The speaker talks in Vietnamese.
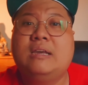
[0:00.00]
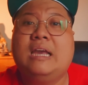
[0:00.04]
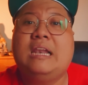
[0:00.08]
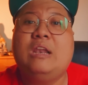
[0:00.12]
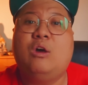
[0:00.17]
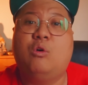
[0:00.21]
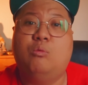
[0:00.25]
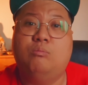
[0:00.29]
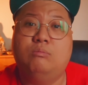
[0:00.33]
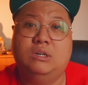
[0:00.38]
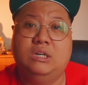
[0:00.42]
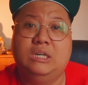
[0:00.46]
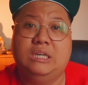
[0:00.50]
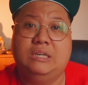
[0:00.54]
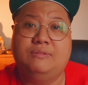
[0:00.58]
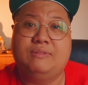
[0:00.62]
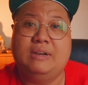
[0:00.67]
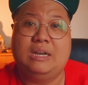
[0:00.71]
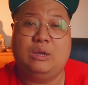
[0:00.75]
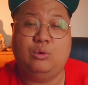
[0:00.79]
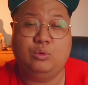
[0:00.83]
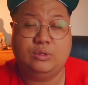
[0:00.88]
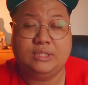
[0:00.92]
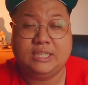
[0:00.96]
cái lầu 10
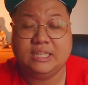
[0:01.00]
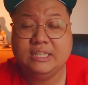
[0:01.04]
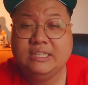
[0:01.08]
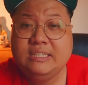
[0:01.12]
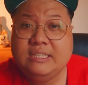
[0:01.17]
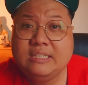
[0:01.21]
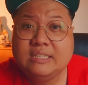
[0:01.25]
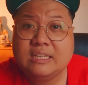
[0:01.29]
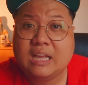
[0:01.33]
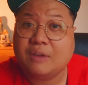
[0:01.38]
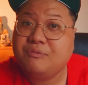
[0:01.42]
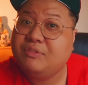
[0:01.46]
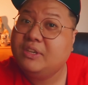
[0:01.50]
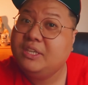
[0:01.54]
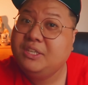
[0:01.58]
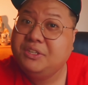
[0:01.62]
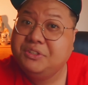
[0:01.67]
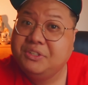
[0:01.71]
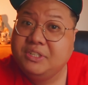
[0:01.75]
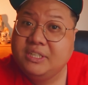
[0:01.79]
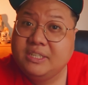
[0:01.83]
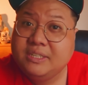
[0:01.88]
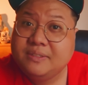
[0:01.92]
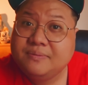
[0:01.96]
và lầu 9 ở phía
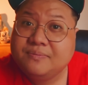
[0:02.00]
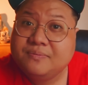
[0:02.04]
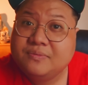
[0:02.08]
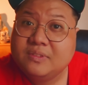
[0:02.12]
dưới.